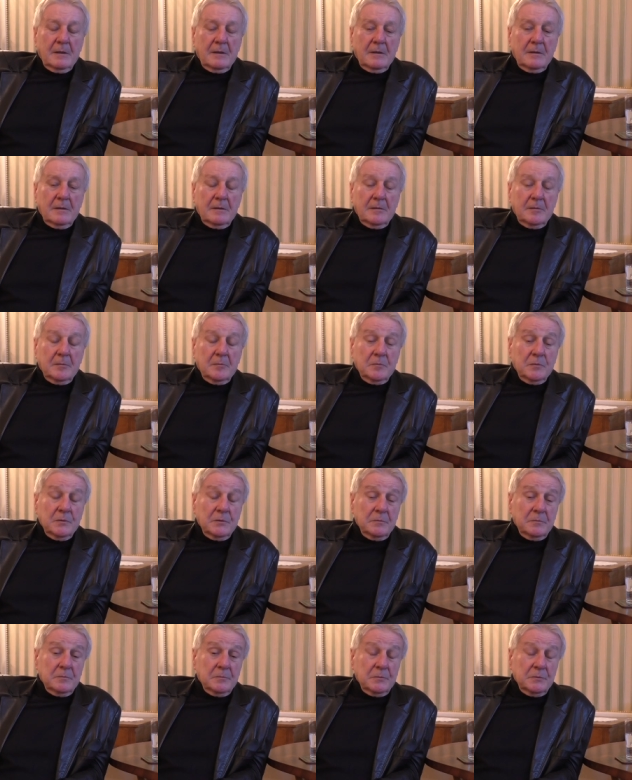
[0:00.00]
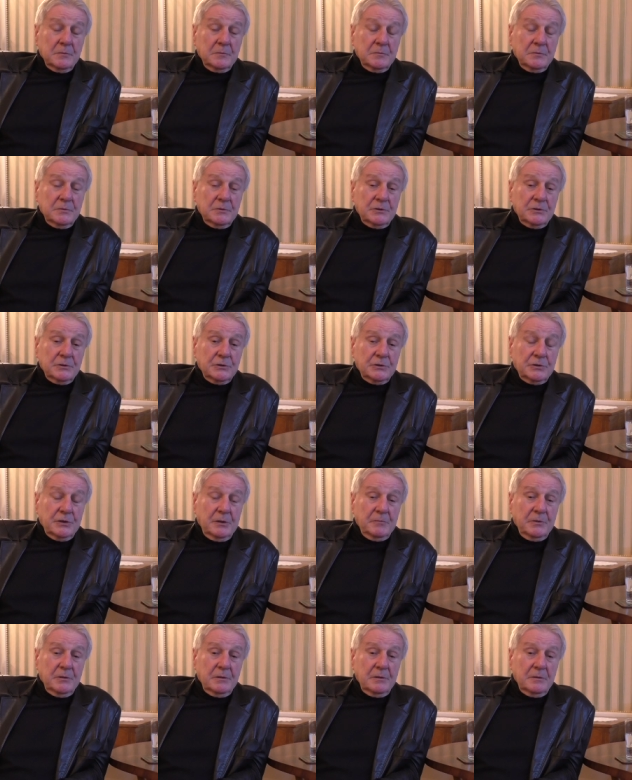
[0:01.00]
Y,
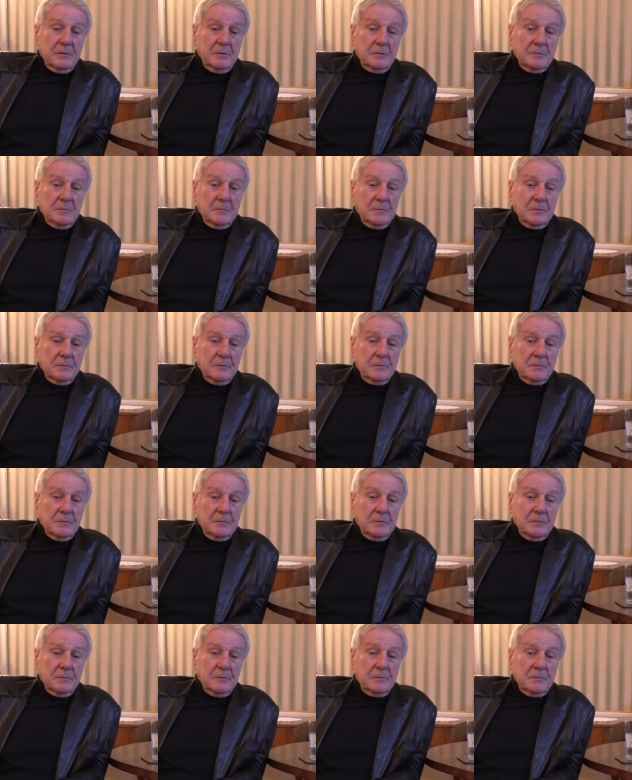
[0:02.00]
żeby,